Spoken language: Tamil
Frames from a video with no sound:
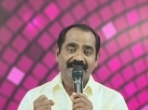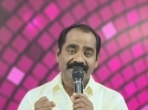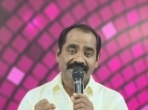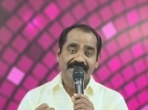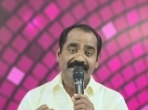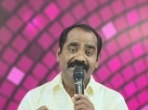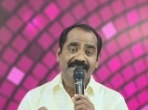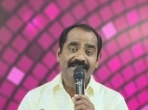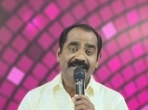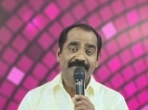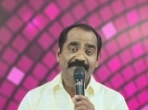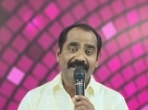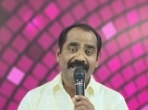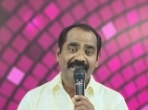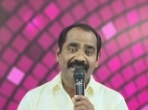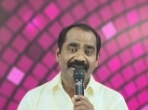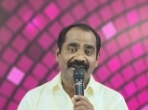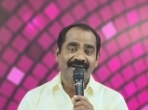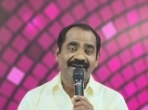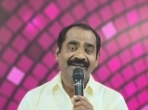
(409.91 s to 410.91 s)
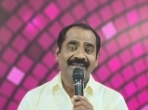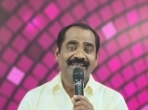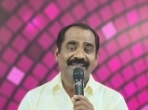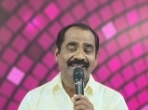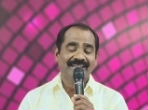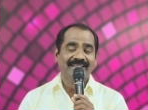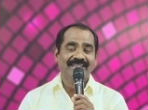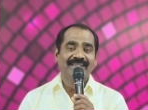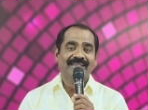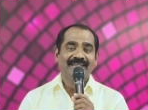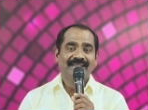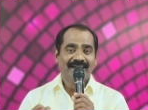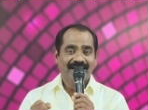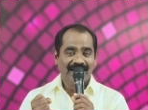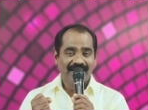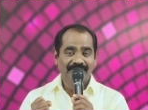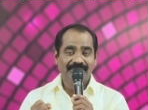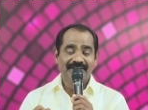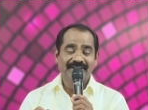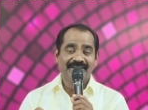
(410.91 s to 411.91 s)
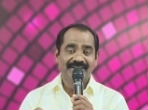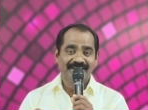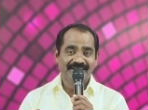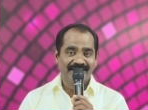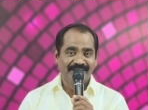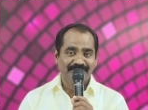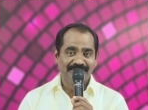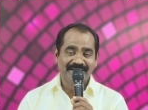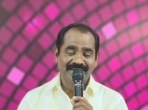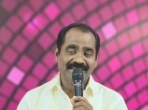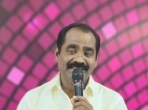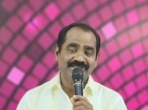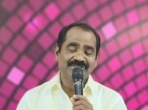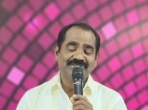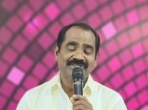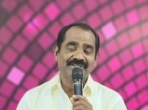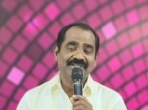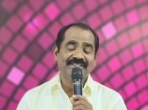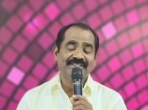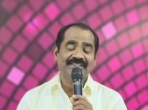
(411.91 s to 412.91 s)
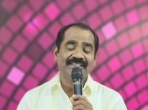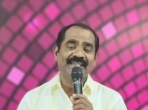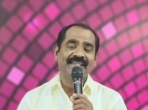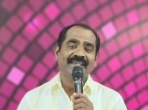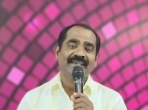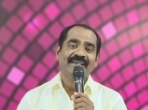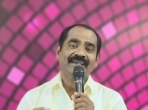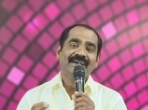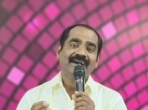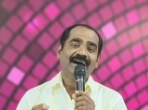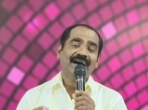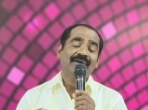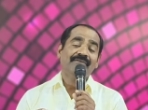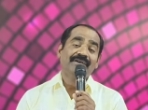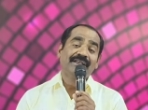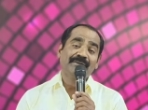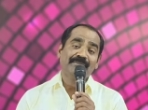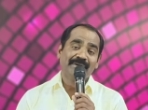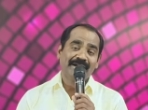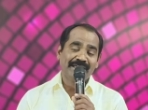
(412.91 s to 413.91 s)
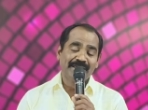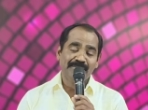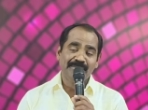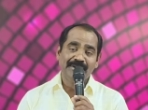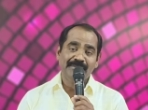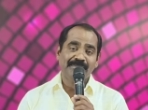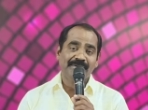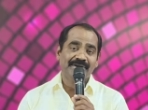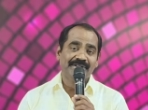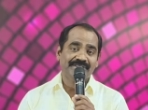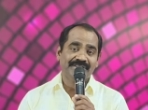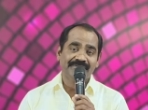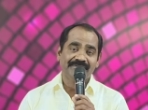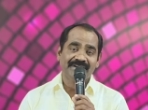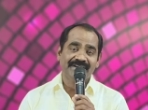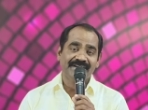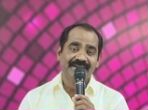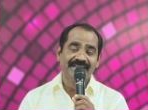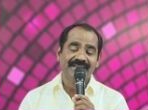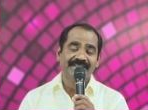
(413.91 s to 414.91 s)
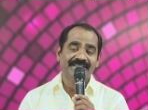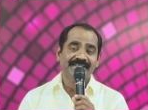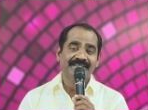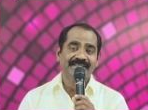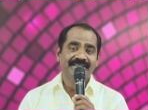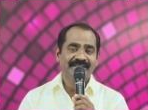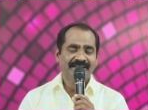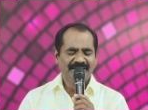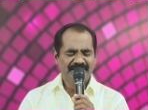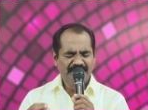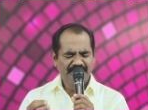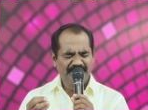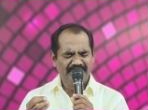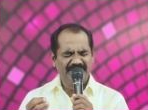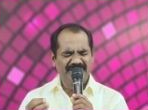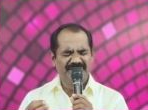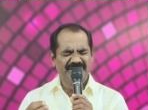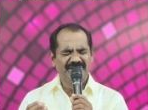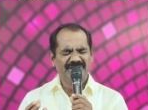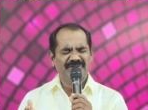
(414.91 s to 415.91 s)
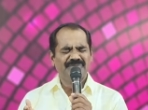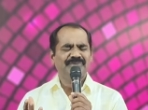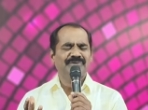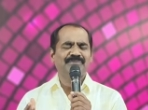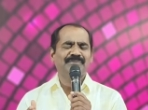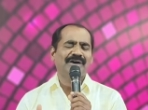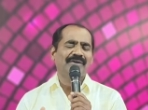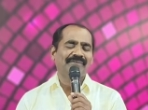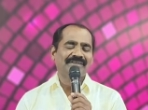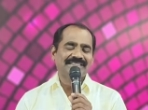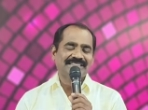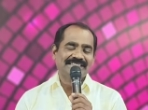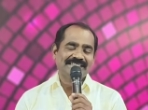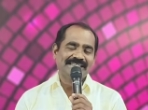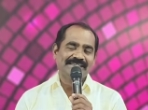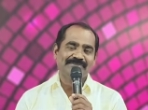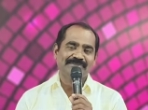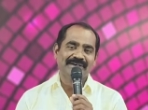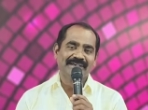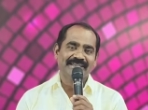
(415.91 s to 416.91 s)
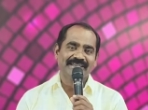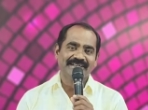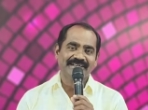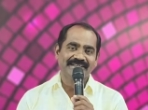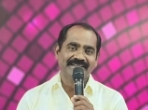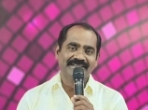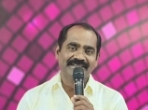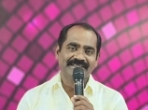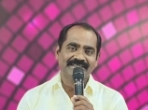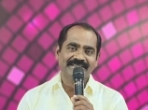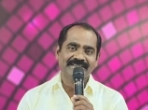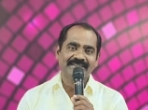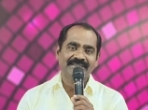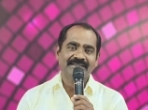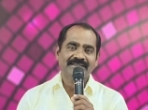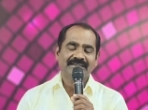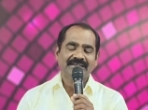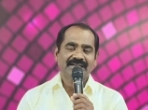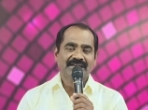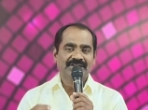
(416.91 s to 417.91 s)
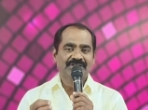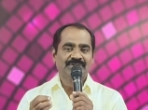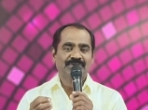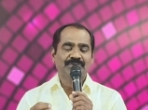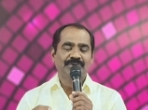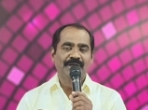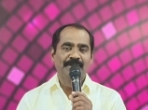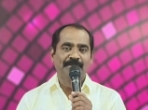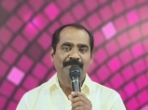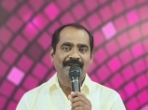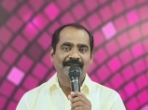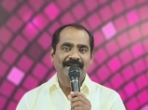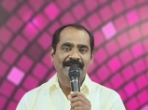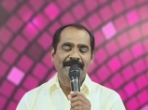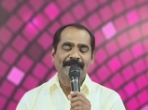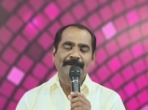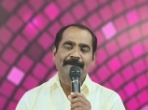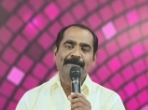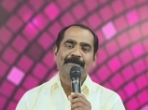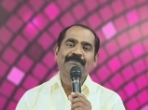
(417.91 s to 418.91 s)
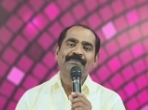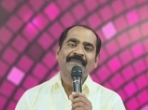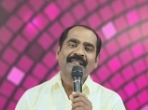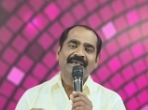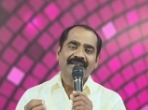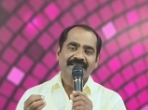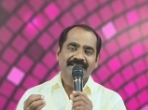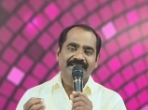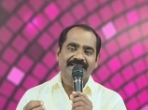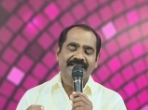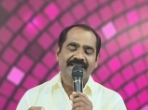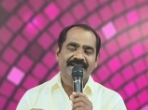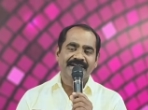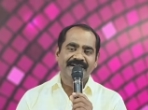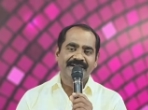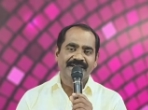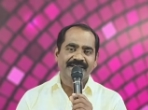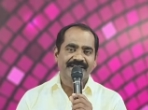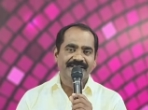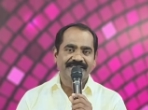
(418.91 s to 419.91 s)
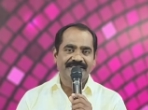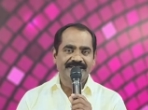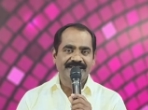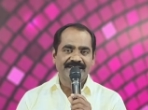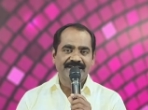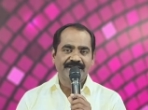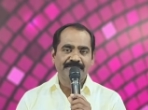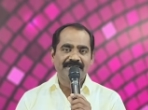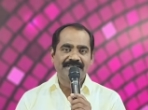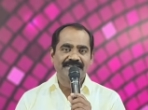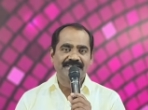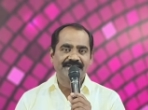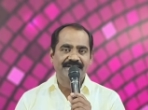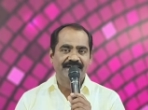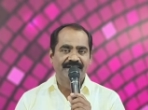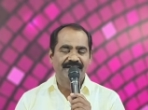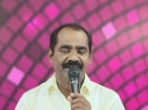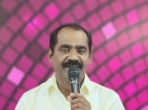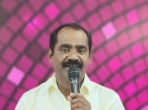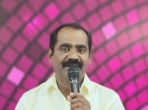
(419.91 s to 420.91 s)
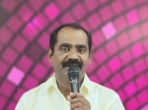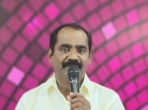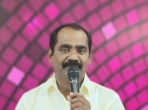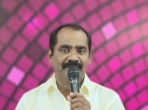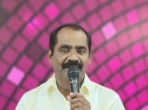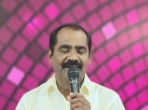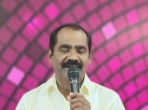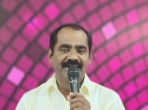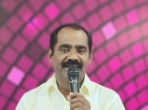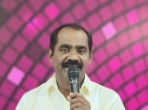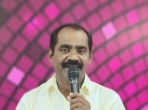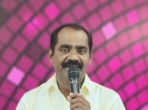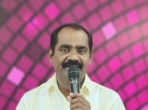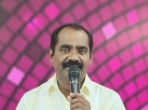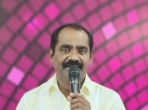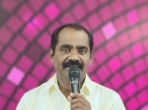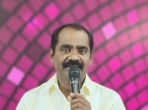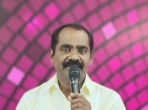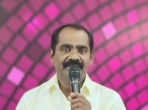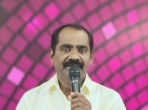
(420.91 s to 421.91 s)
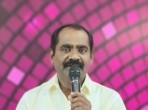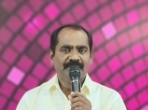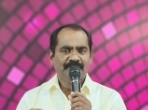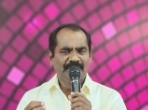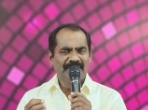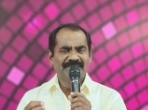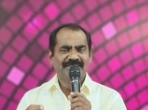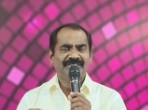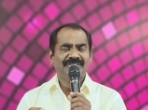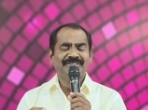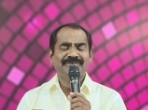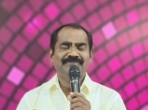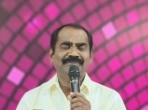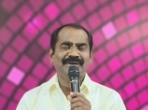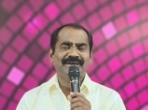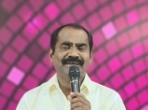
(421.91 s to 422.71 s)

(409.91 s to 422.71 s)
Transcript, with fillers: அந்த கிருபைக்காக அவருக்கு நாம் நன்றி செலுத்தி அவரை மகிமைப்படுத்த வேண்டியது மிகவும் அவசியமாக இருக்கிறது கத்தருடைய பிள்ளைகளை இந்த இரண்டாயிரத்தி இருபத்தி நான்காம் ஆண்டின் பத்து